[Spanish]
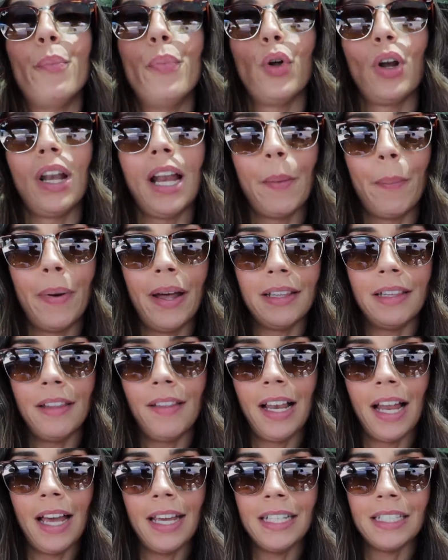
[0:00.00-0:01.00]
por la parte
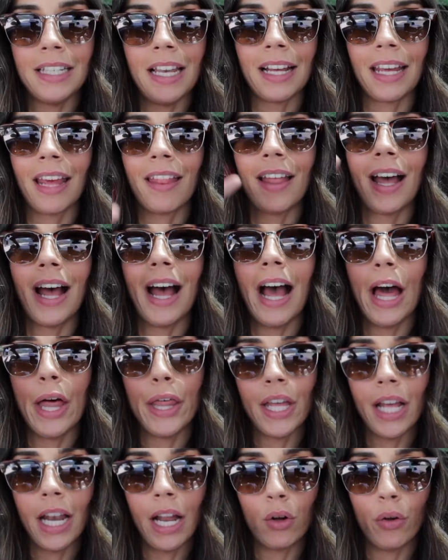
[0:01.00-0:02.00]
de la isla que da
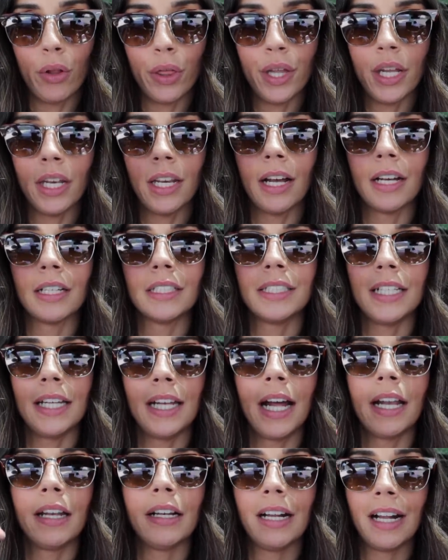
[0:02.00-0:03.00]
hacia la cocina
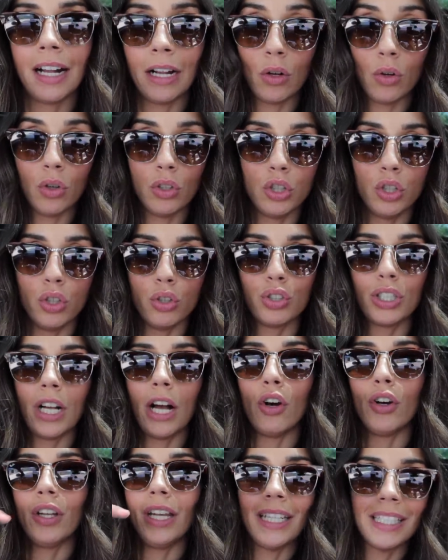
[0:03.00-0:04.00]
serán dos
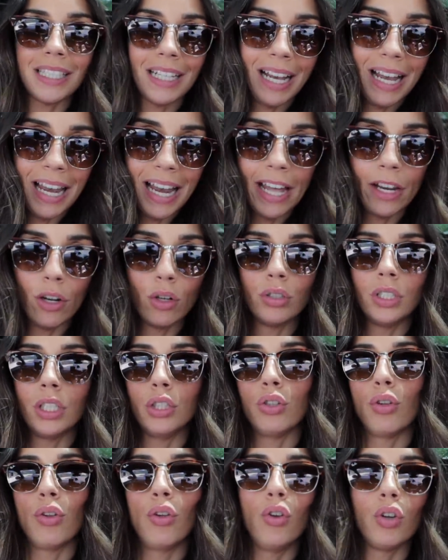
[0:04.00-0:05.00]
cajones largos de
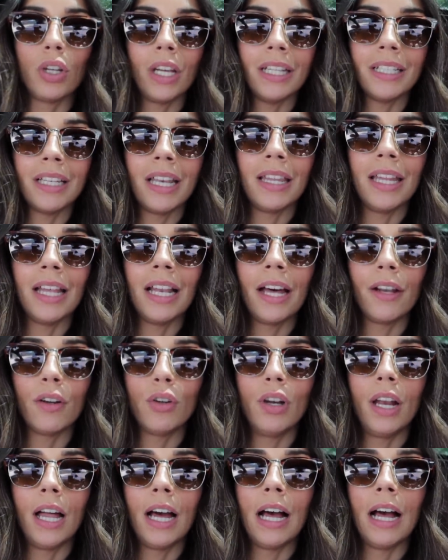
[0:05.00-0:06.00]
todo lo que es de
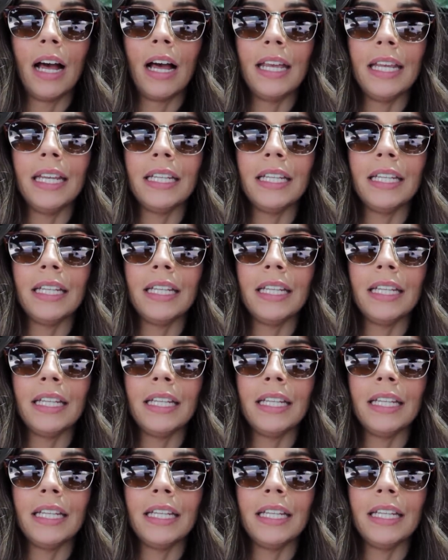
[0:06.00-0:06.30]
largo la